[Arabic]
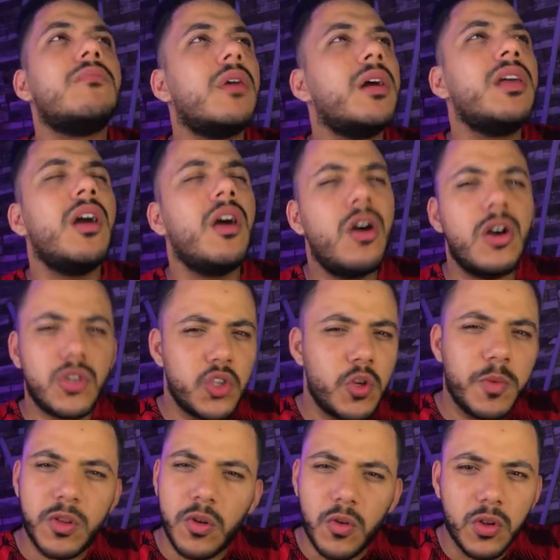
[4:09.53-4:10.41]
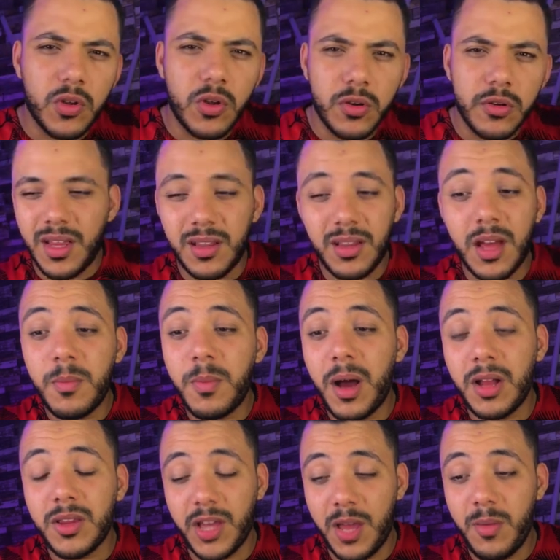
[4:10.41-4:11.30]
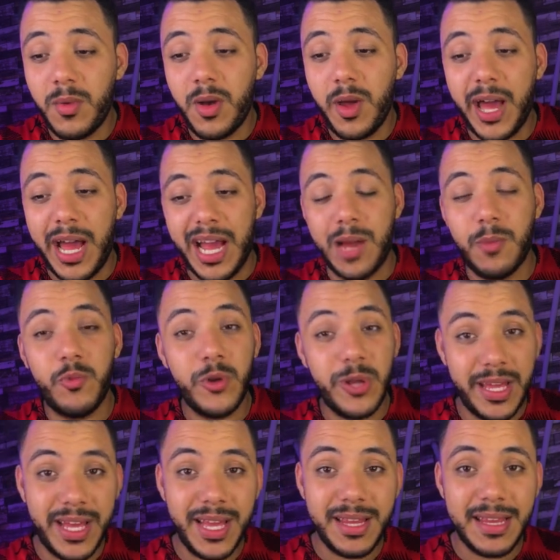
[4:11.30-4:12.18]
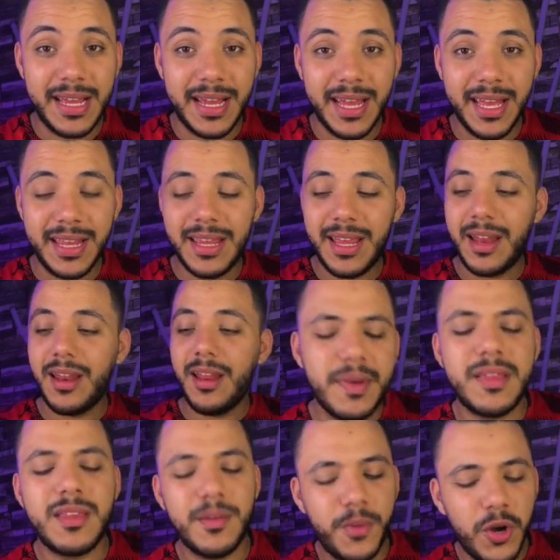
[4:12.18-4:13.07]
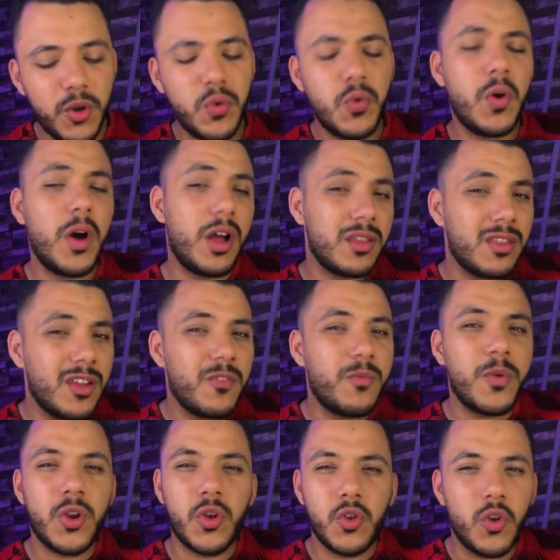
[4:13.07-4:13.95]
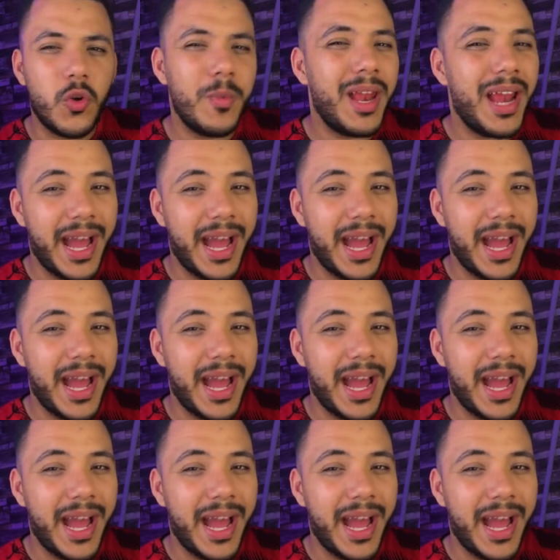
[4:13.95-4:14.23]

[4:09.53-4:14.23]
هي اه شوربه الخضار الاربع اطعمه عجبوني جدا جدا بس برضو انضف من اندومي